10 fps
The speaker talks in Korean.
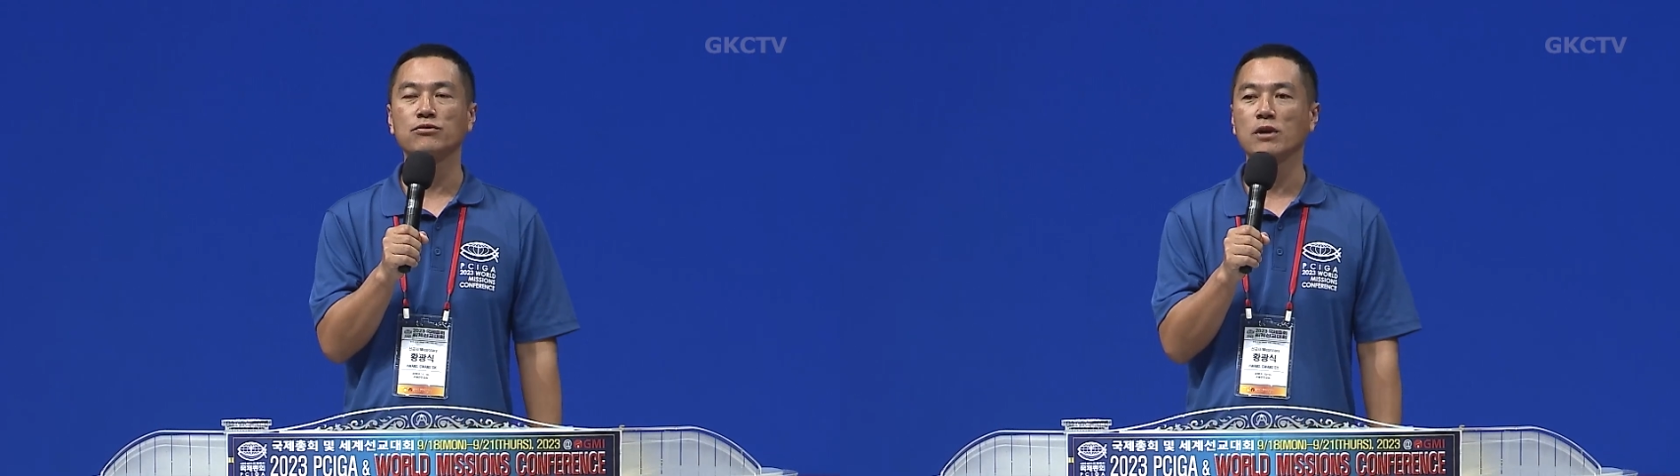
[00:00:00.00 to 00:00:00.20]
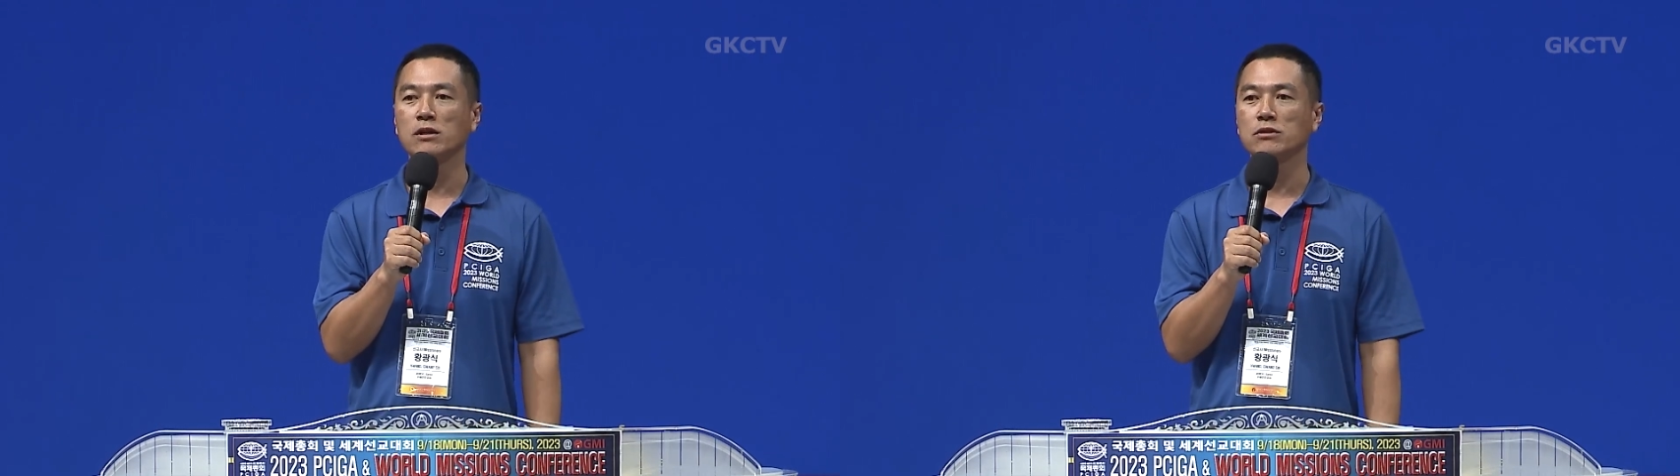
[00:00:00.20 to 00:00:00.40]

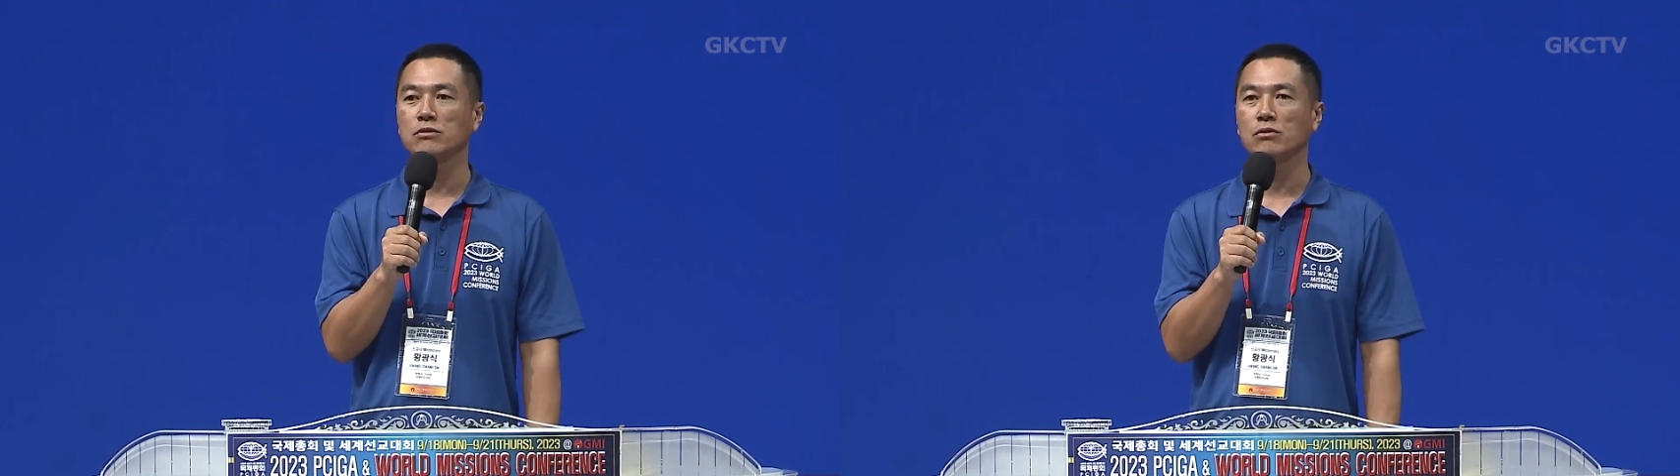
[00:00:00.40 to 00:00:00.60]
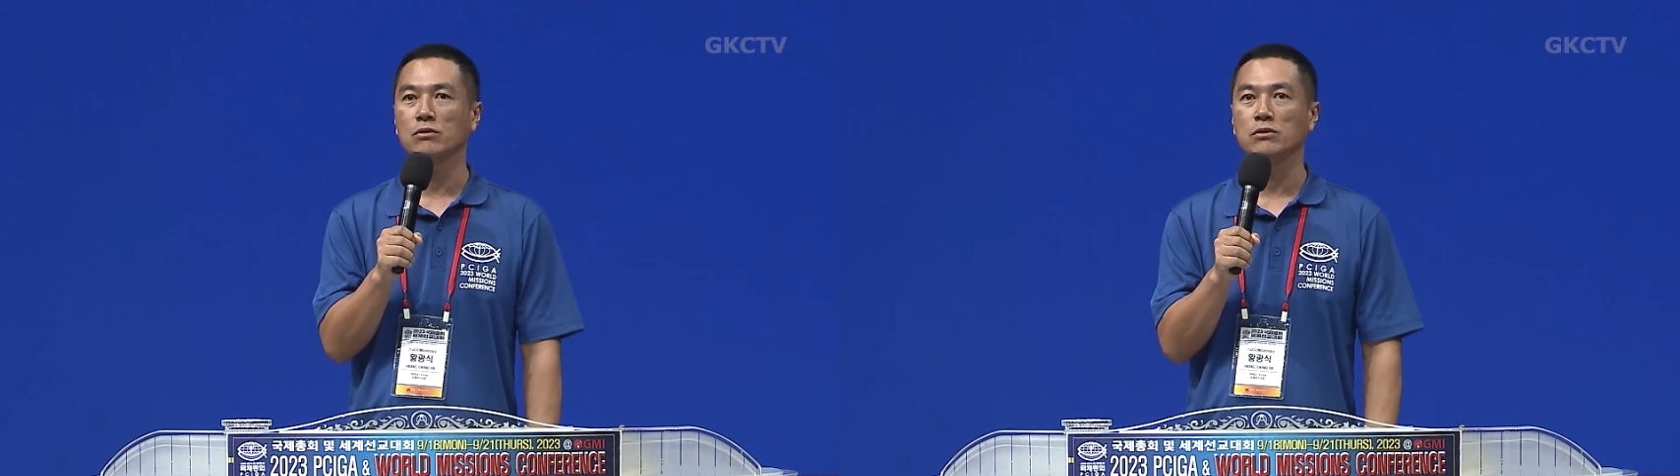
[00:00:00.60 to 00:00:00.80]

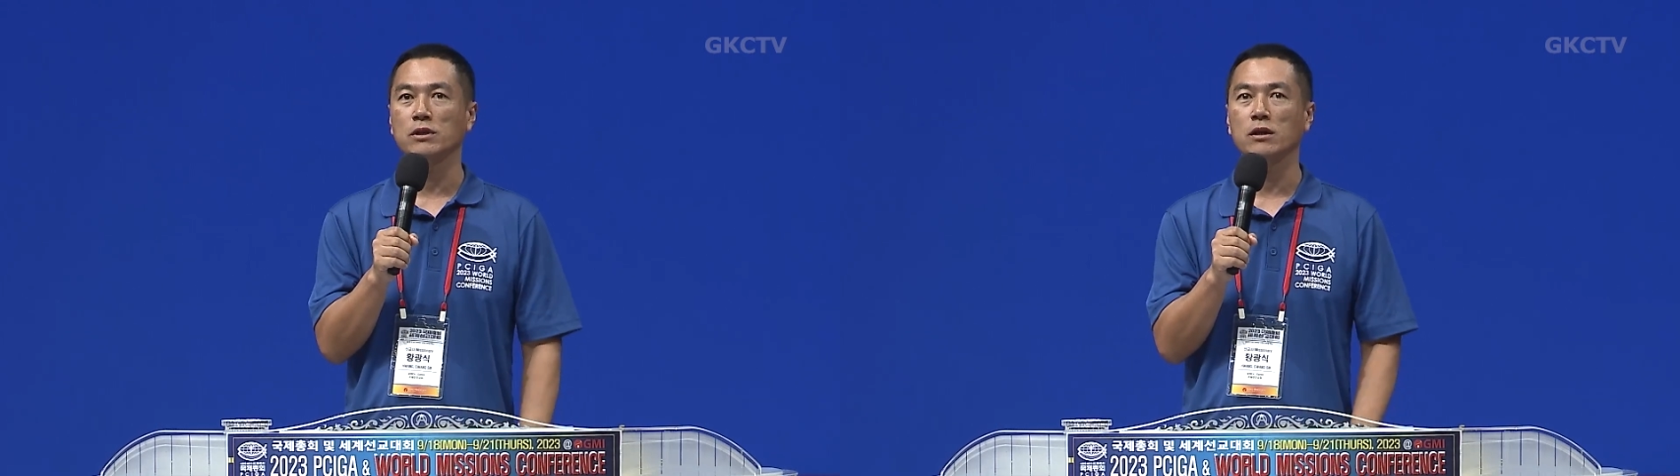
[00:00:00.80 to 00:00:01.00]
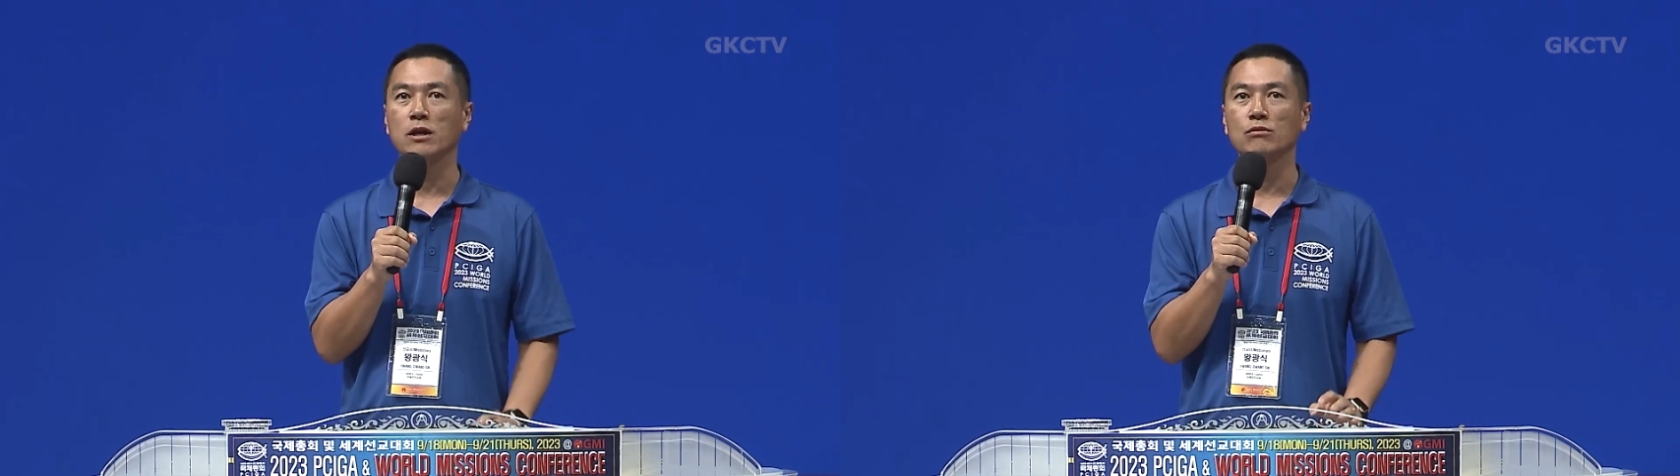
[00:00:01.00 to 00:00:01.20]
가지로
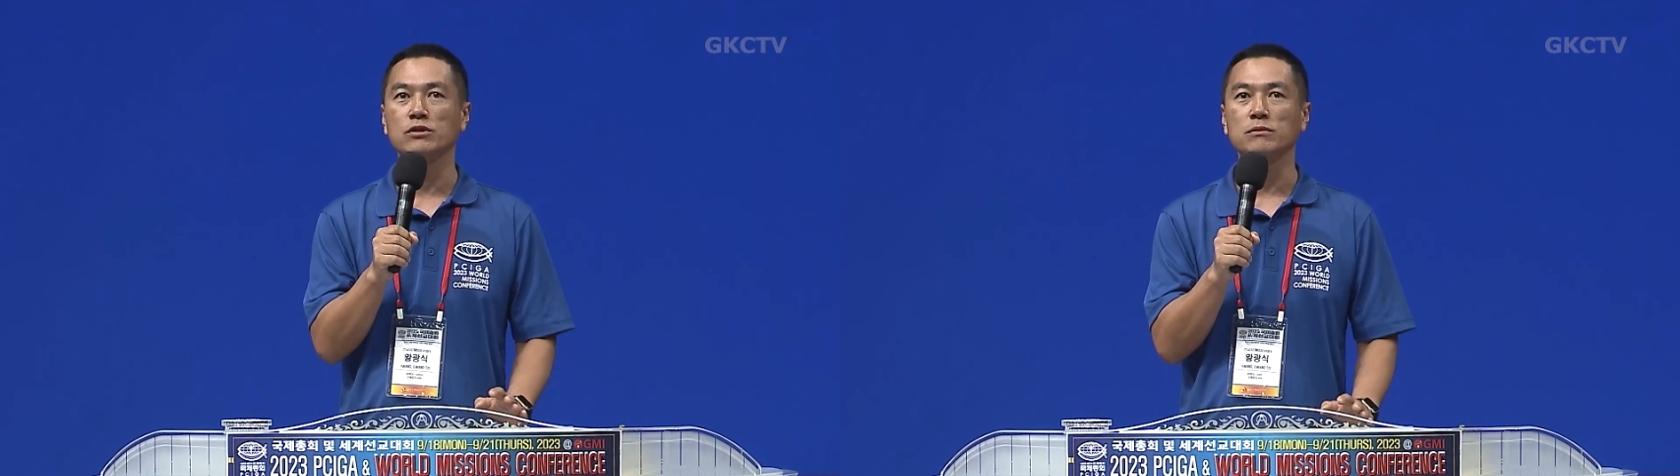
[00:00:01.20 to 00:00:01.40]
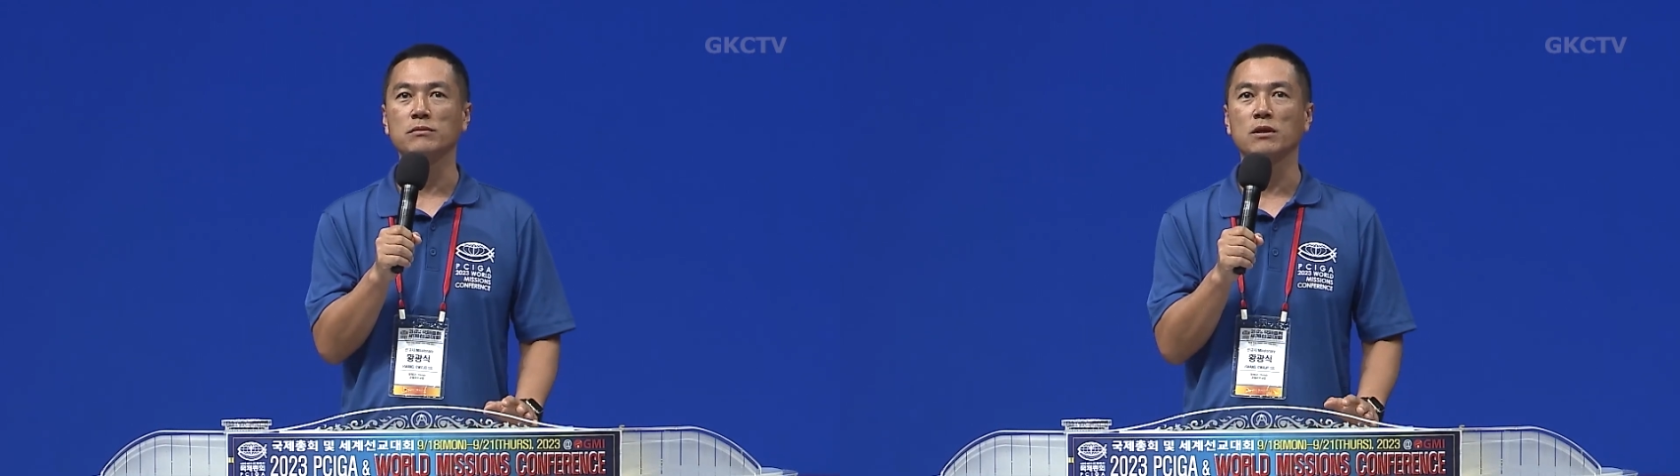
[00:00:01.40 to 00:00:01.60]
사역을 하고
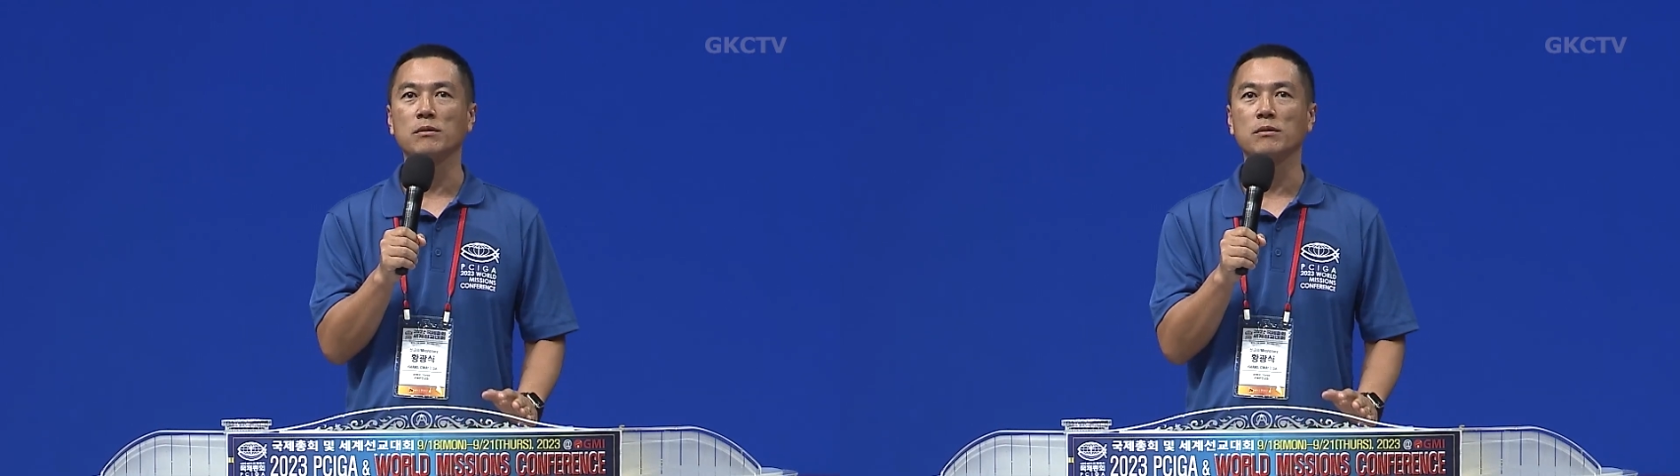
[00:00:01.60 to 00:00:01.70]
있습니다.